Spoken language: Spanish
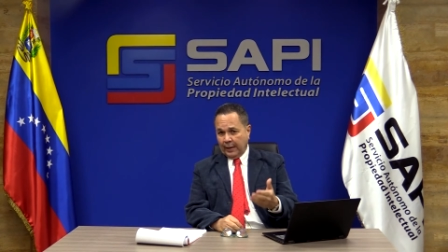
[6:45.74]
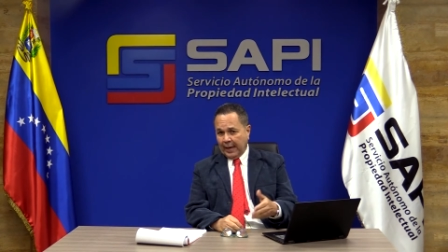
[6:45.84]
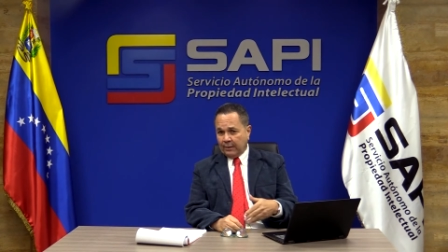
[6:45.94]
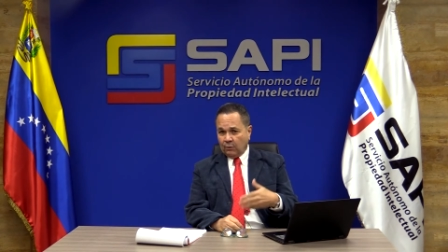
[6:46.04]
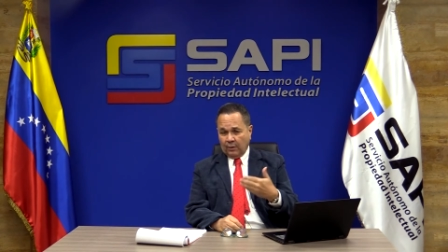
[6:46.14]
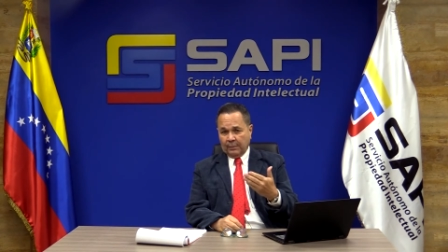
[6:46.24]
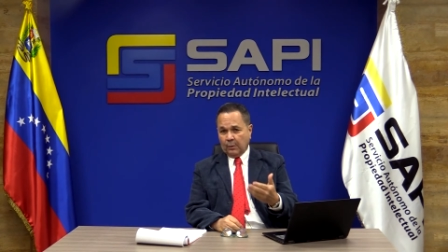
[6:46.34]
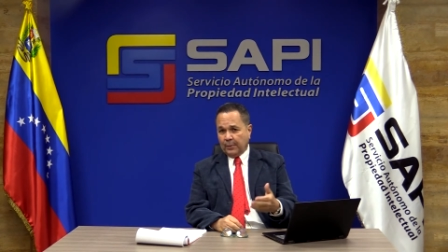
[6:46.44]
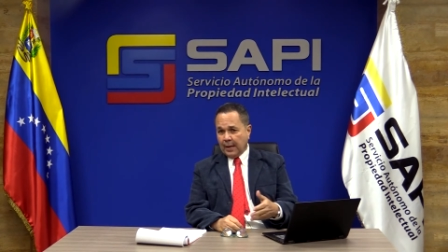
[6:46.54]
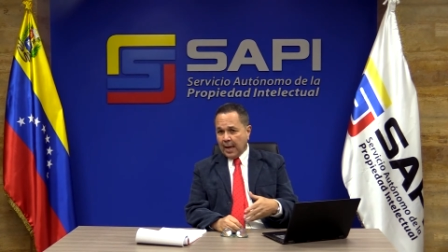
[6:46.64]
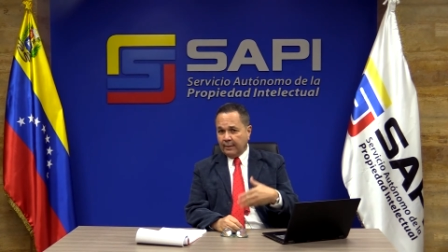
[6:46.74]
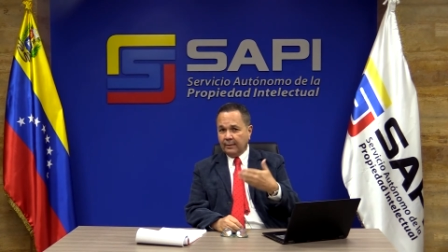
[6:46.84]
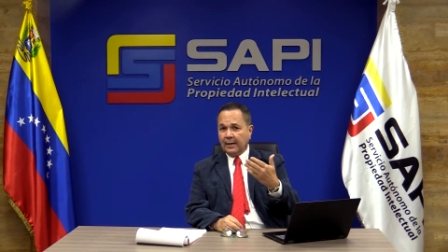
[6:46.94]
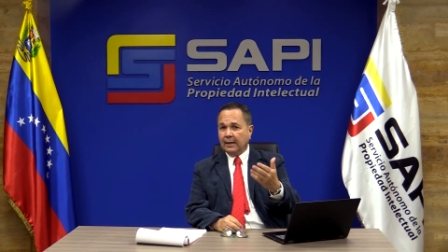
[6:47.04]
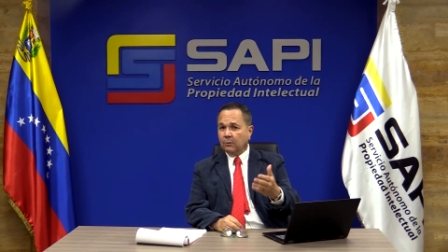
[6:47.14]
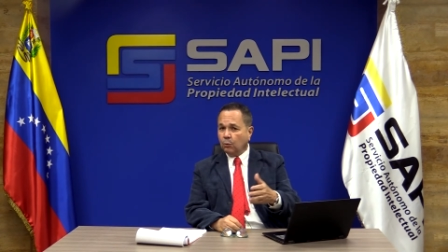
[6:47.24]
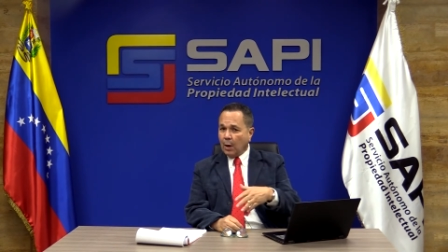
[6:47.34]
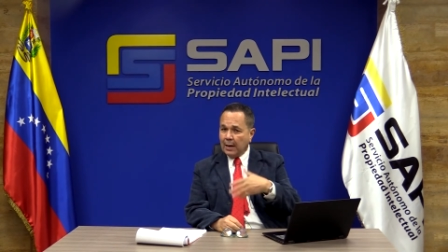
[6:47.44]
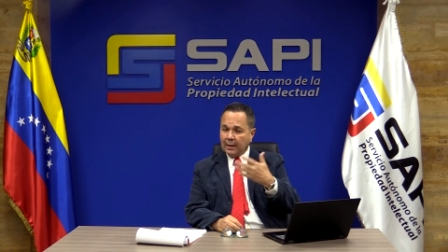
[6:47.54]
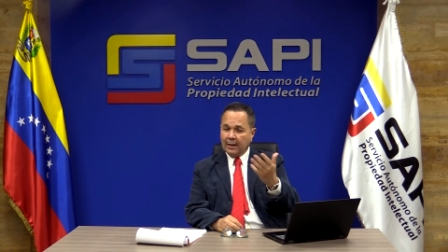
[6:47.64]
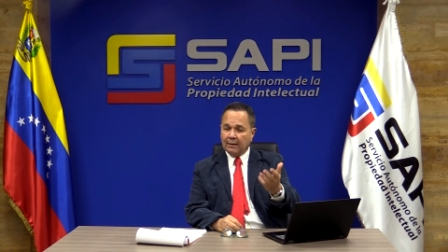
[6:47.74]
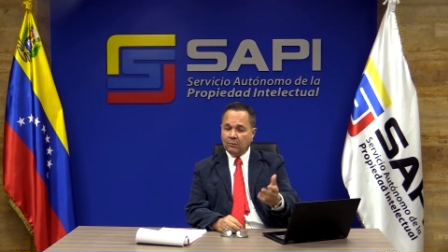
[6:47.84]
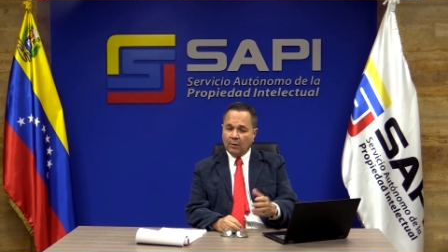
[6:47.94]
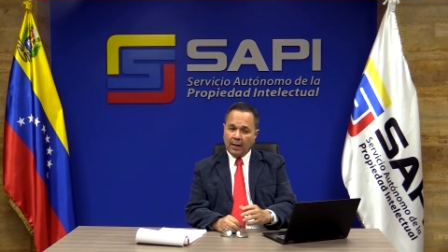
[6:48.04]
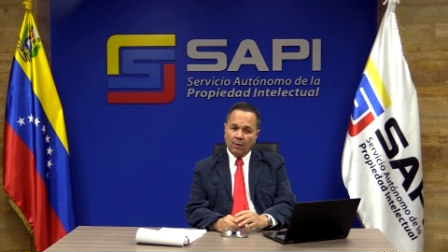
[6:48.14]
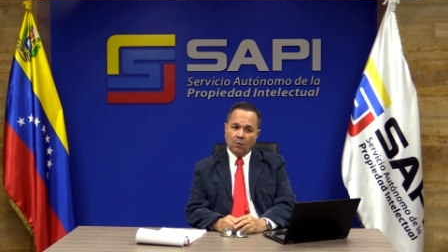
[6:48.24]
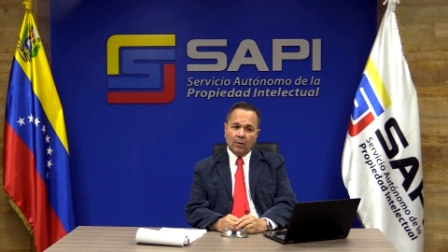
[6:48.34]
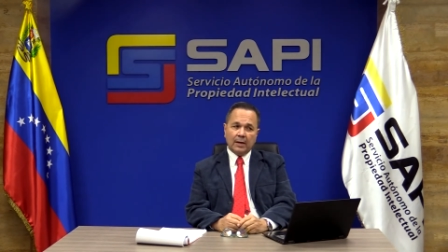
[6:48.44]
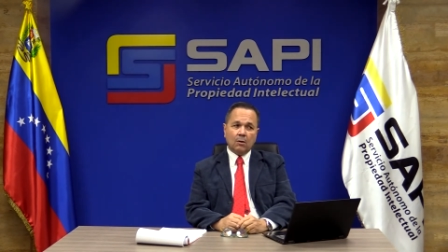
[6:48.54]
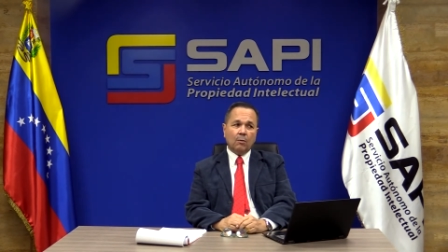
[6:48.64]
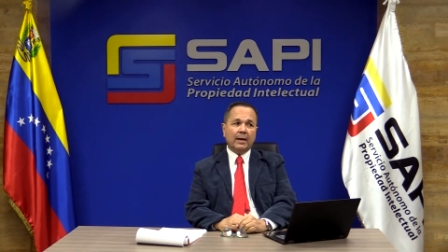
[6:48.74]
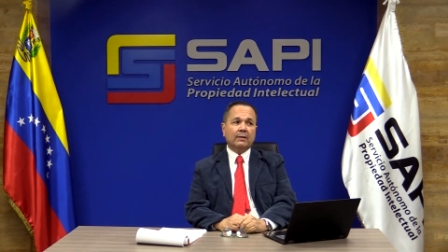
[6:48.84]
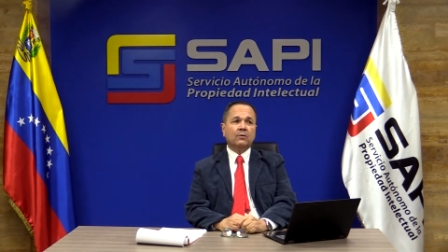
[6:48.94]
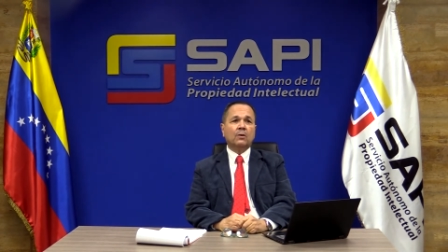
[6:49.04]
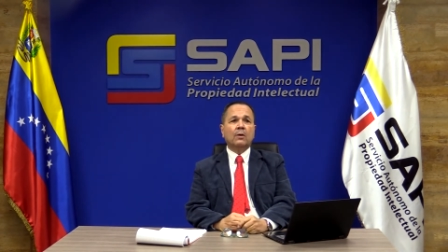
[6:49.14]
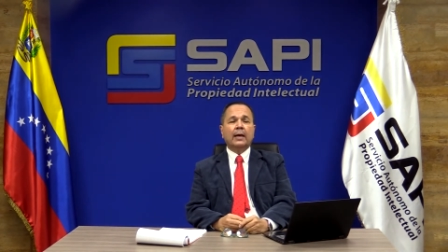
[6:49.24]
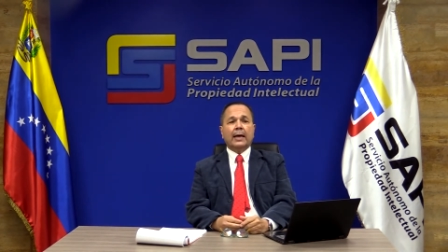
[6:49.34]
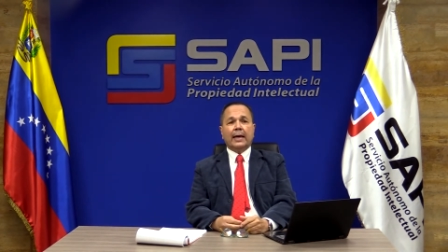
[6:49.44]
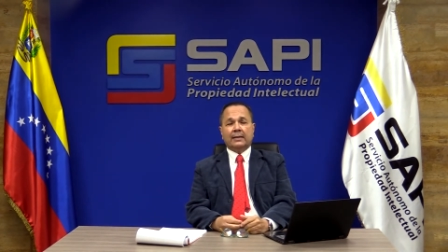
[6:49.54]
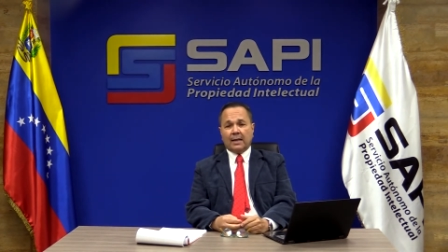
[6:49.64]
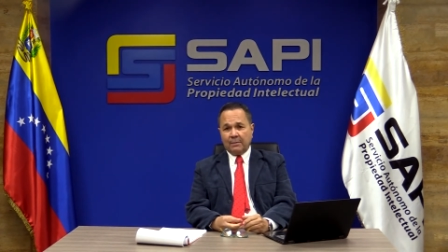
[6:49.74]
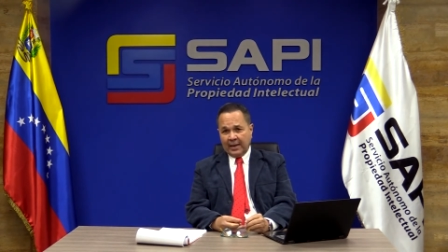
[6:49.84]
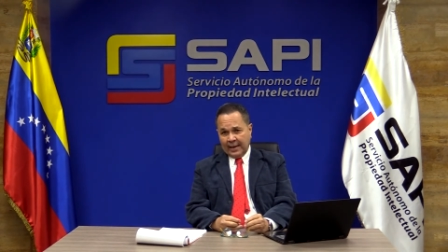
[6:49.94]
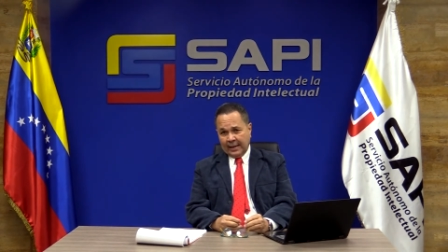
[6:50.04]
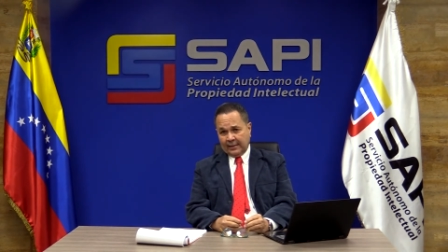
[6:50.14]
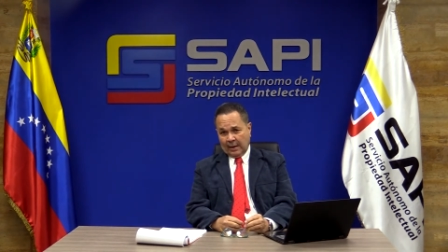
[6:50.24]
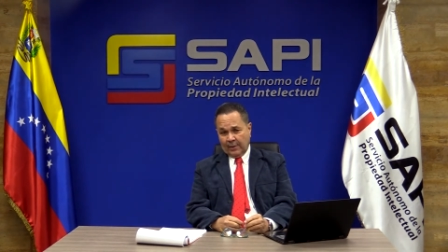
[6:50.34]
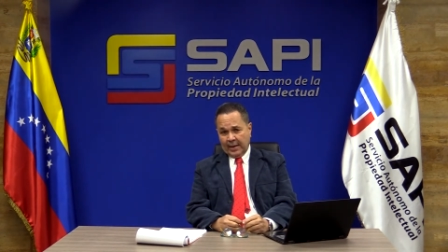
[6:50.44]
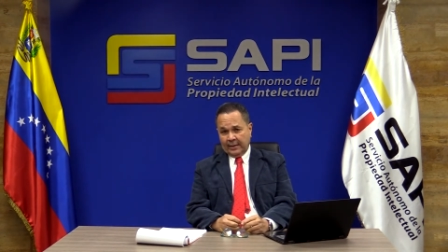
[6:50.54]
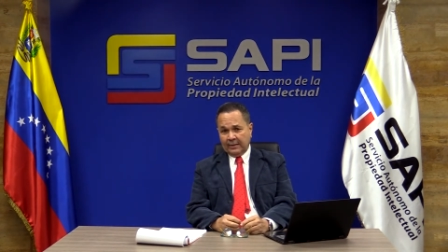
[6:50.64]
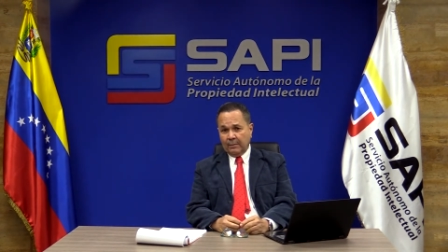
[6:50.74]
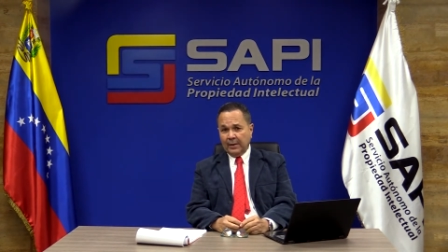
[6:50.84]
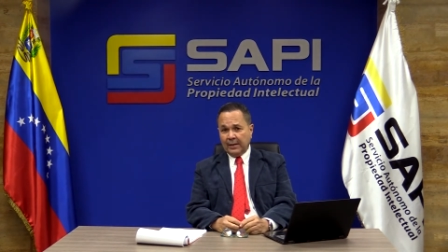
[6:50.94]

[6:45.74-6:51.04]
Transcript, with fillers: derechos de propiedad intelectual relacionados con el comercio está, vigente en